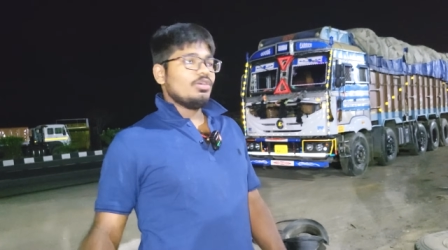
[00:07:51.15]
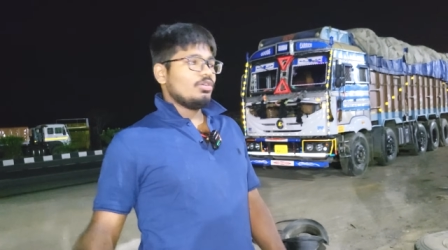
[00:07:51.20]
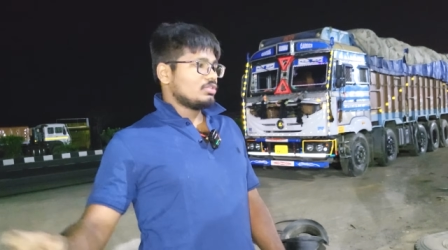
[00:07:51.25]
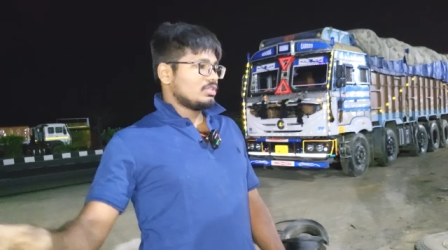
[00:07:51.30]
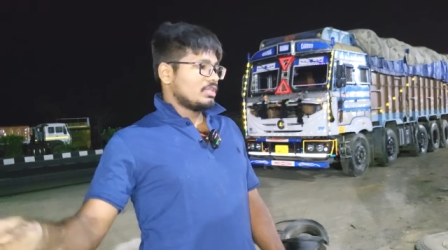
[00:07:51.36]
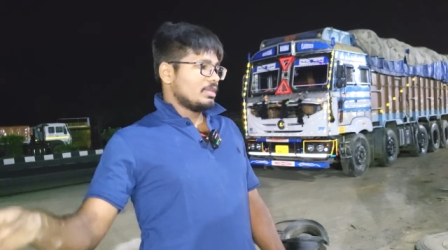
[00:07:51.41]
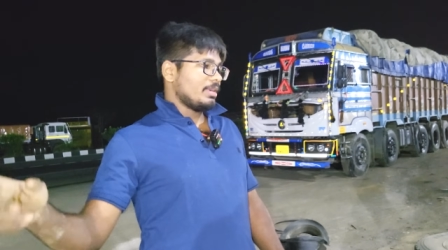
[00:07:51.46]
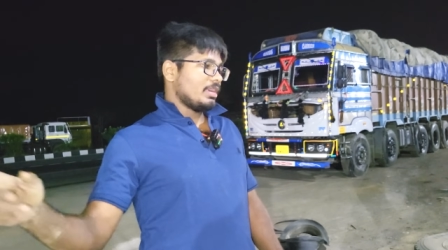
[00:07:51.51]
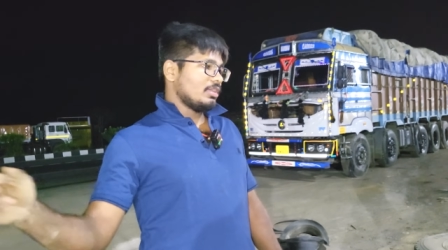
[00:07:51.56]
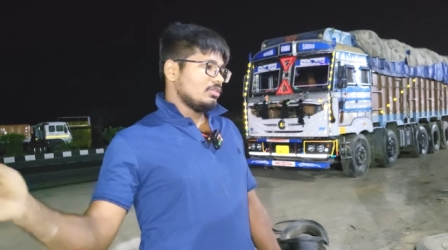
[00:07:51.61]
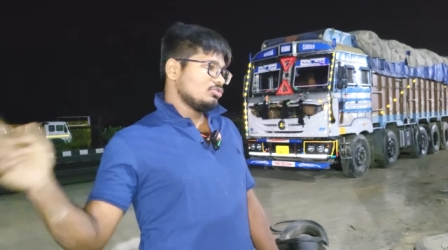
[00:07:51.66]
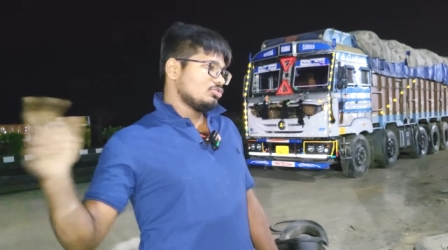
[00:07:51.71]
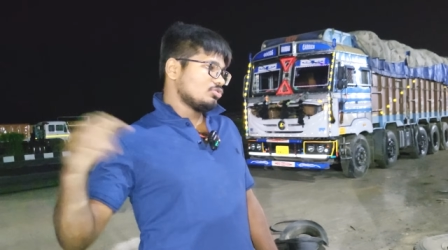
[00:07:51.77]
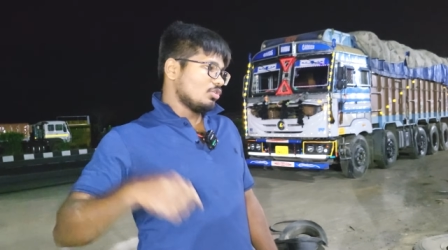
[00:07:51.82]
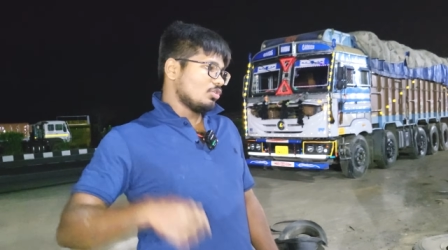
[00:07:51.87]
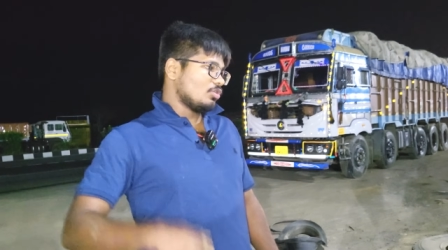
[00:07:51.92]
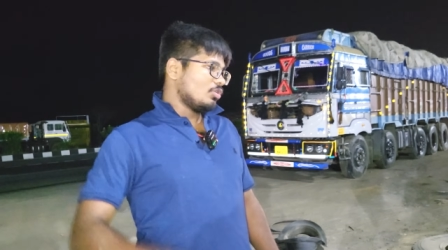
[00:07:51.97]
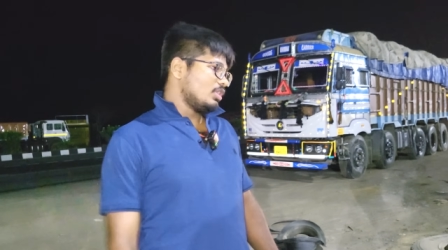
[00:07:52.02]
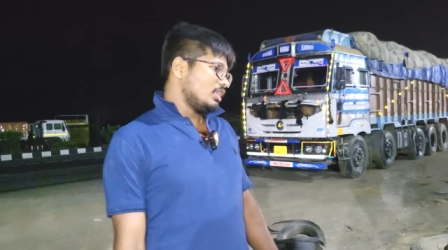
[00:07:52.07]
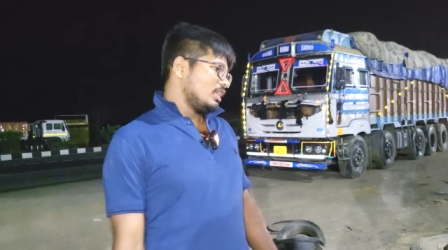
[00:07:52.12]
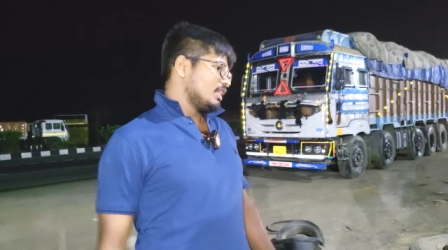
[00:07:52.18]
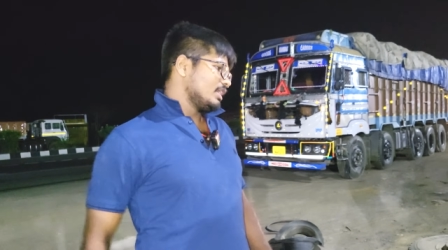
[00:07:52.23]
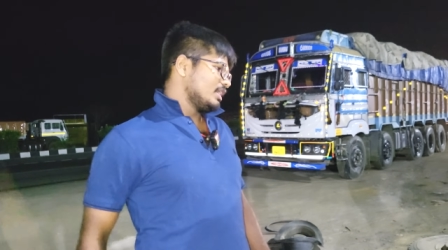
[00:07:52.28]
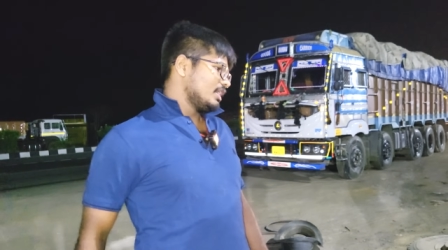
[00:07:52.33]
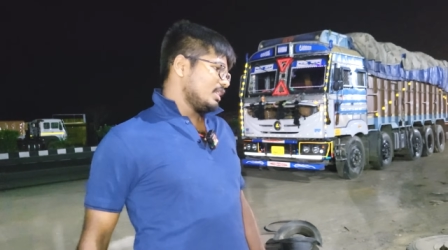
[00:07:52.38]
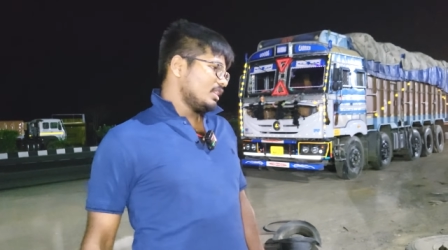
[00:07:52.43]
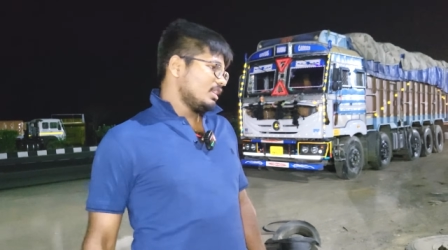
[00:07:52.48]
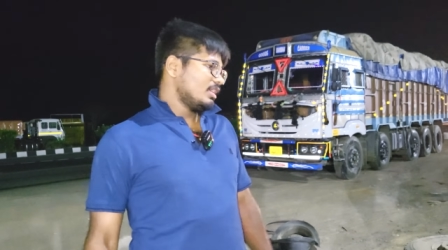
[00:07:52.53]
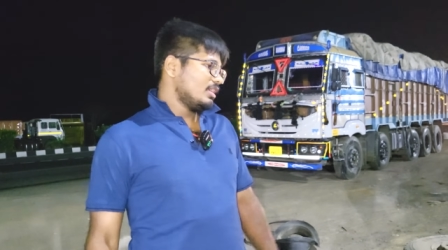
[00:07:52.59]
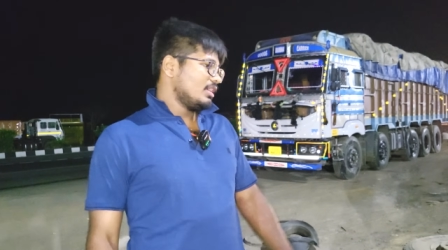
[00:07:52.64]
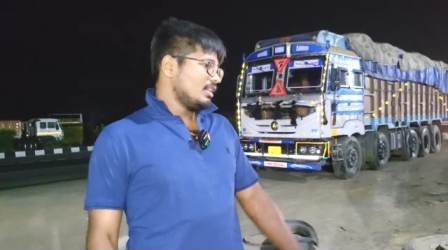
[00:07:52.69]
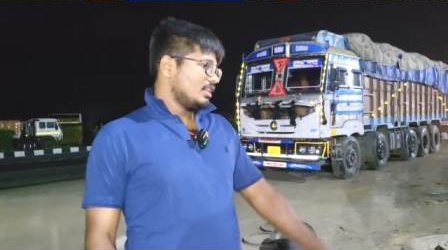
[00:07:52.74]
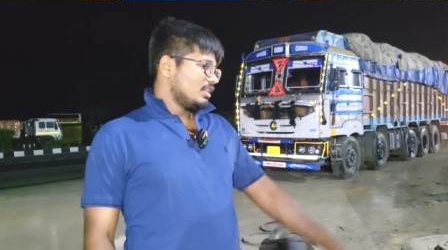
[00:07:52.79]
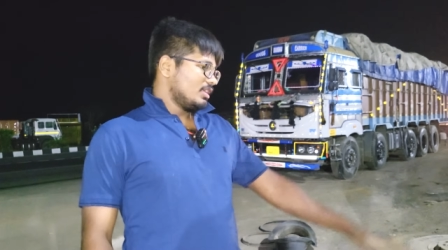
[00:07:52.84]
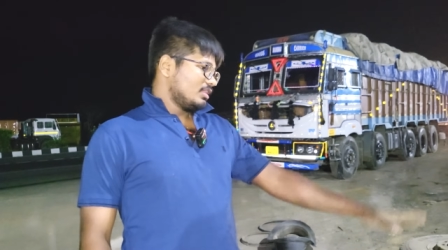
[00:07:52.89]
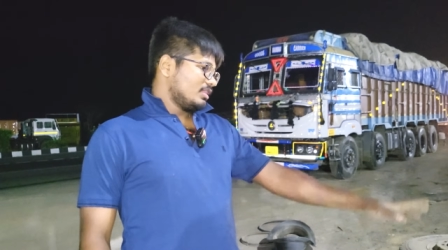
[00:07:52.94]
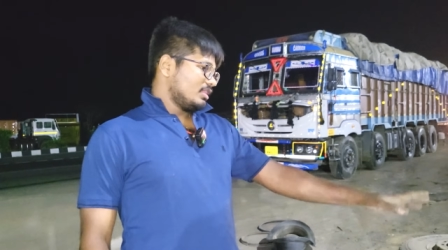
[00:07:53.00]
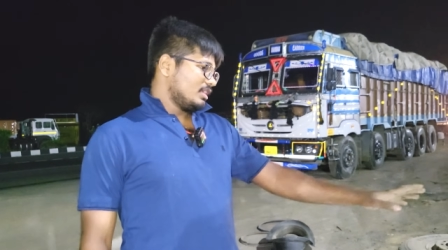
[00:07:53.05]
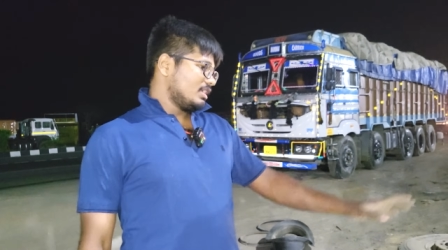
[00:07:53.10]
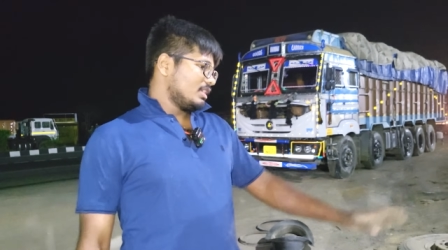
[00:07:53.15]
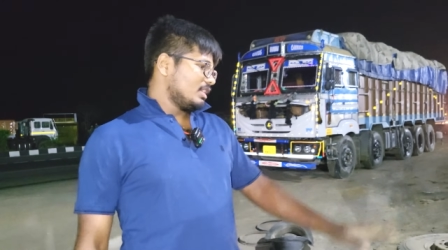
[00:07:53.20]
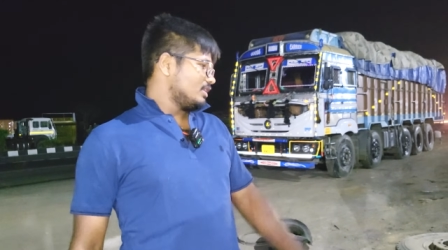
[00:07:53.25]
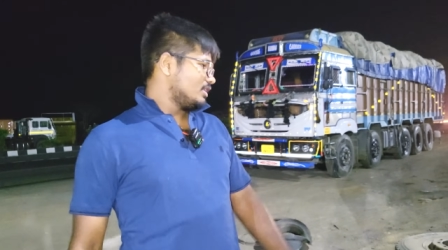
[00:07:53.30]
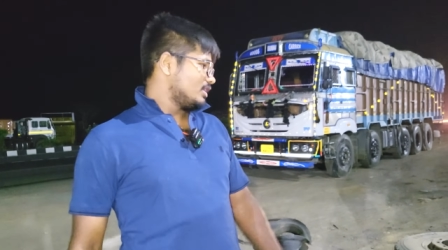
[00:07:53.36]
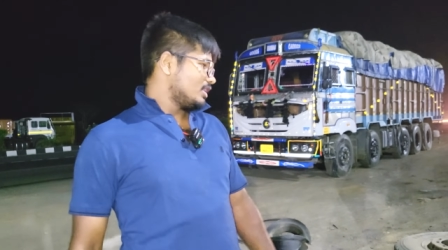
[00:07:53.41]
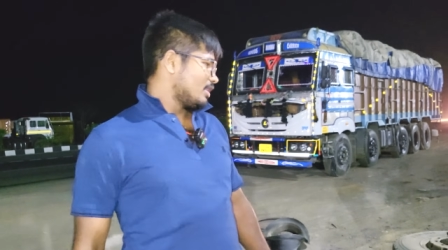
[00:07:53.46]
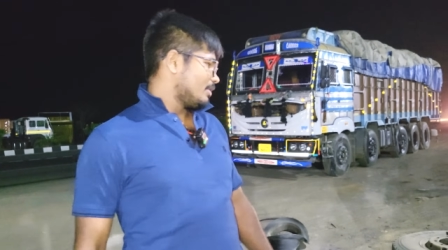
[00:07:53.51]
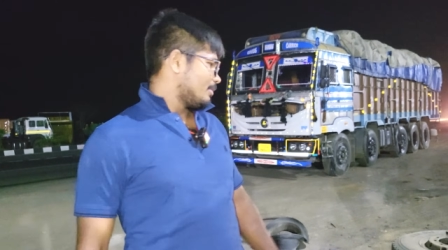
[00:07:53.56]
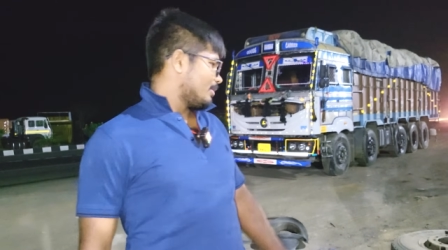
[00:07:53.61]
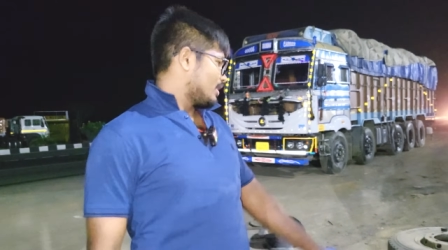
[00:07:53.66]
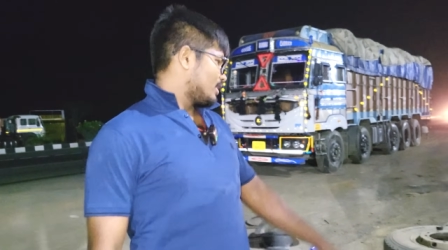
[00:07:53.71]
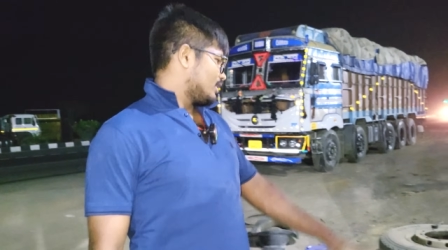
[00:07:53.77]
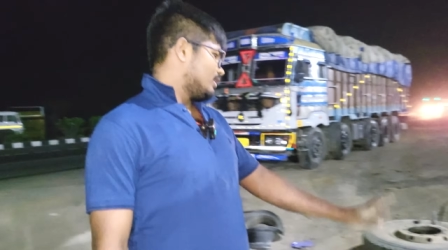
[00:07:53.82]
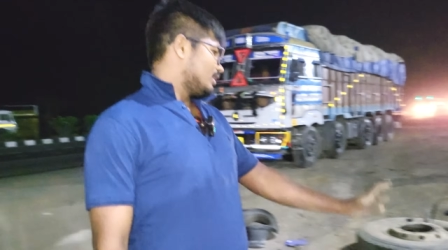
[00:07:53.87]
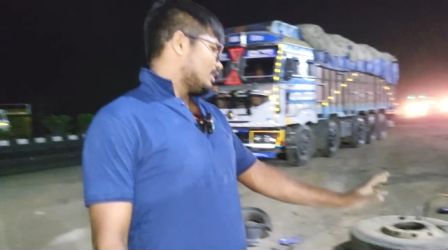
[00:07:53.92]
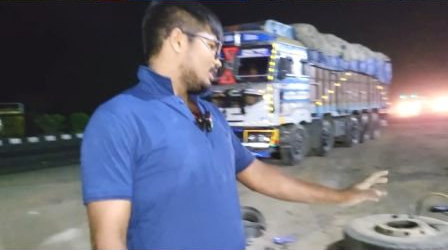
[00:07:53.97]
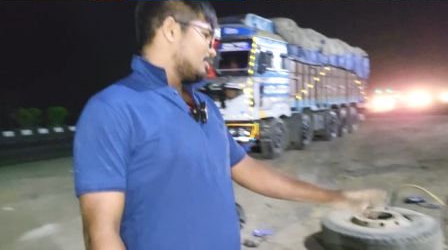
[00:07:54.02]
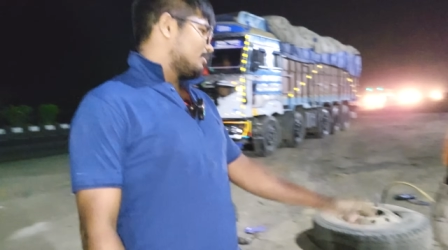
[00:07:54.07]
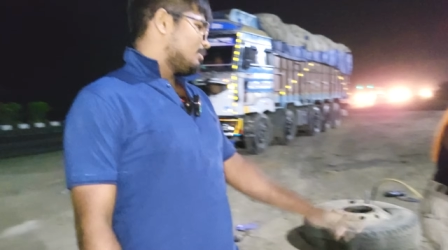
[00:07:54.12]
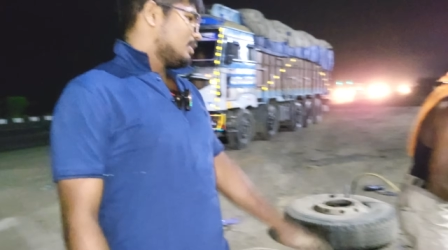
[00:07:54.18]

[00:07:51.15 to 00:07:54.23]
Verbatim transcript: उसके बाद उसको खोलेंगे देखिए इधर हमारा टायर